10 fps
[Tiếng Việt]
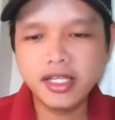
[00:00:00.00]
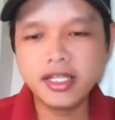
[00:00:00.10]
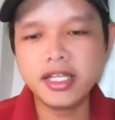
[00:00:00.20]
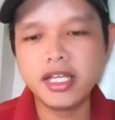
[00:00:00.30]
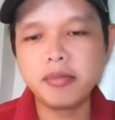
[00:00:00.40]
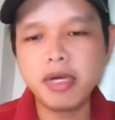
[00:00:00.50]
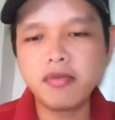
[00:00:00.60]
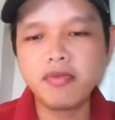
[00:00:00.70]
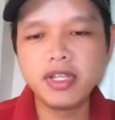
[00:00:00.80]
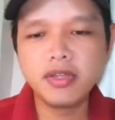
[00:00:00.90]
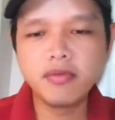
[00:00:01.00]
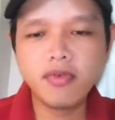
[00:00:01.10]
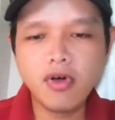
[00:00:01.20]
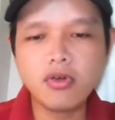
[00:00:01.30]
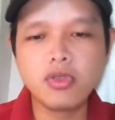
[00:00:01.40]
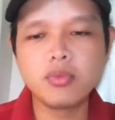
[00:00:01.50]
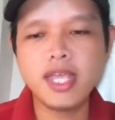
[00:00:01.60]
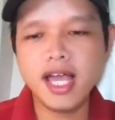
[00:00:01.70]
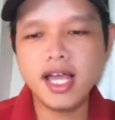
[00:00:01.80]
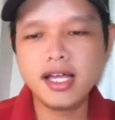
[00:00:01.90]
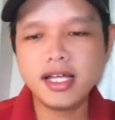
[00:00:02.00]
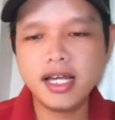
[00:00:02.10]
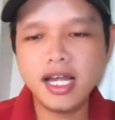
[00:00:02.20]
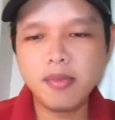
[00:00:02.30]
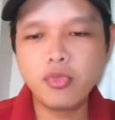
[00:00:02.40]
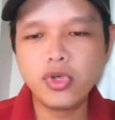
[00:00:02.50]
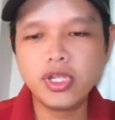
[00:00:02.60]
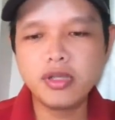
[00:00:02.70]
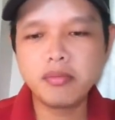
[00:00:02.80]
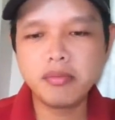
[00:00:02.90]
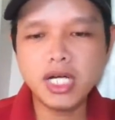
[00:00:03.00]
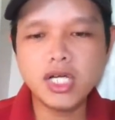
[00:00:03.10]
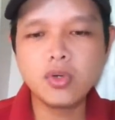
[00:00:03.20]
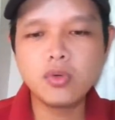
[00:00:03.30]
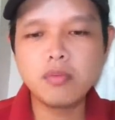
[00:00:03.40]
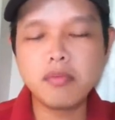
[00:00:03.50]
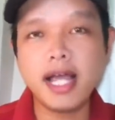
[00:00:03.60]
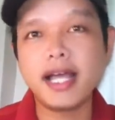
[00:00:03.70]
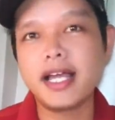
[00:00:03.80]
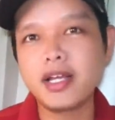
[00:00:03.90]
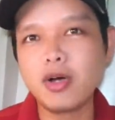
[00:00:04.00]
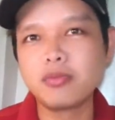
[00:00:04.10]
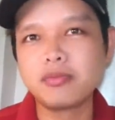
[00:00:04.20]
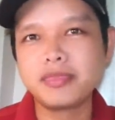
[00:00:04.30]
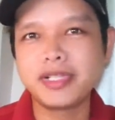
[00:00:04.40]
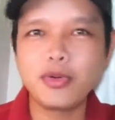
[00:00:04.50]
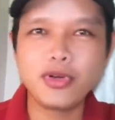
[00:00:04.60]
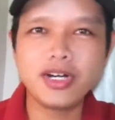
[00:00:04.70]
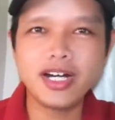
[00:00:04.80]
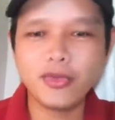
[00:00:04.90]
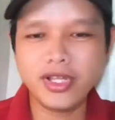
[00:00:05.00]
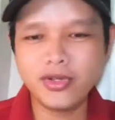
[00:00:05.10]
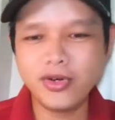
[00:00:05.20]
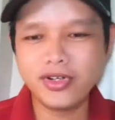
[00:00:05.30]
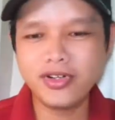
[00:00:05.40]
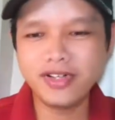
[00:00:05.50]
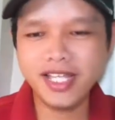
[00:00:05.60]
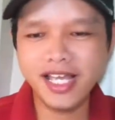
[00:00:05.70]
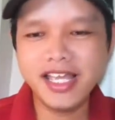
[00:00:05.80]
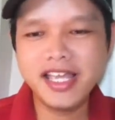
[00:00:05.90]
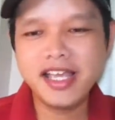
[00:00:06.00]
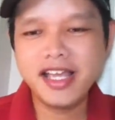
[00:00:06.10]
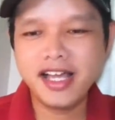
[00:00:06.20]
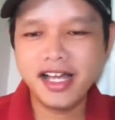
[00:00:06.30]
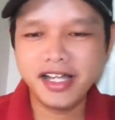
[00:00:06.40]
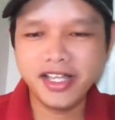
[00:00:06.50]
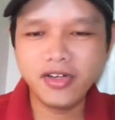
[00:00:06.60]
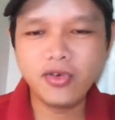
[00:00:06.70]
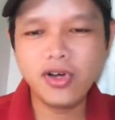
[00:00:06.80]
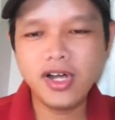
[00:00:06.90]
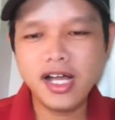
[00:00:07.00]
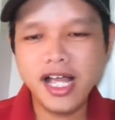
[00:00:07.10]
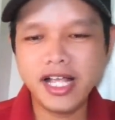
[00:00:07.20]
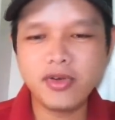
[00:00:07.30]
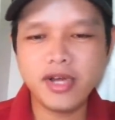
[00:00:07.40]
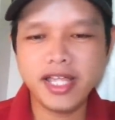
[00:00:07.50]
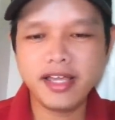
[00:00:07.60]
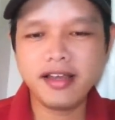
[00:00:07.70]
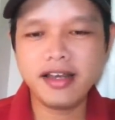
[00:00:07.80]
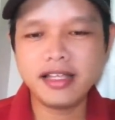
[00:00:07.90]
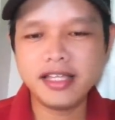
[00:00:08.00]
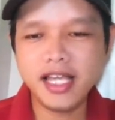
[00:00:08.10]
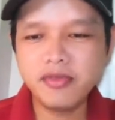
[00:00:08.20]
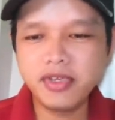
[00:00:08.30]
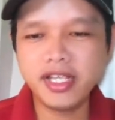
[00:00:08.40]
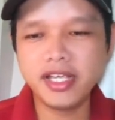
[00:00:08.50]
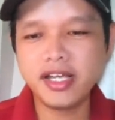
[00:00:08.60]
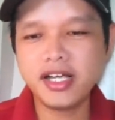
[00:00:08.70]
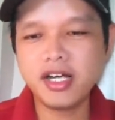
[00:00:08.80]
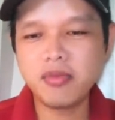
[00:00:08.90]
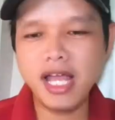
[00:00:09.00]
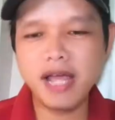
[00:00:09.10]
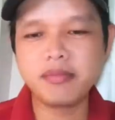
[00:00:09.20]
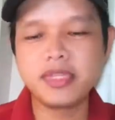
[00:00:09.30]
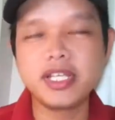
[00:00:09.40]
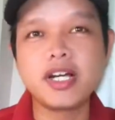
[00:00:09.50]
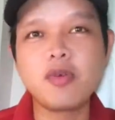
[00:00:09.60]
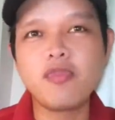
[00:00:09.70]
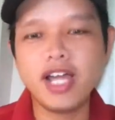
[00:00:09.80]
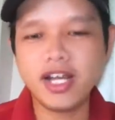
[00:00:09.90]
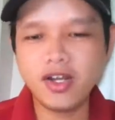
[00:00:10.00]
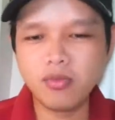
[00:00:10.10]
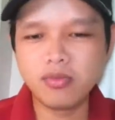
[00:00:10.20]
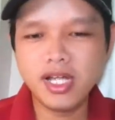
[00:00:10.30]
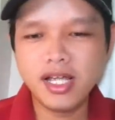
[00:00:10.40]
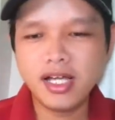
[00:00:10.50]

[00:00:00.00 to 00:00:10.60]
Kiến nghĩa bất vi vô dũng giả, lâm nguy bất cứu mạc anh hùng. Câu nói rất là quen thuộc đúng không cả nhà? Nghĩa của hai câu này á, là thấy việc nghĩa không làm thì không phải anh hùng,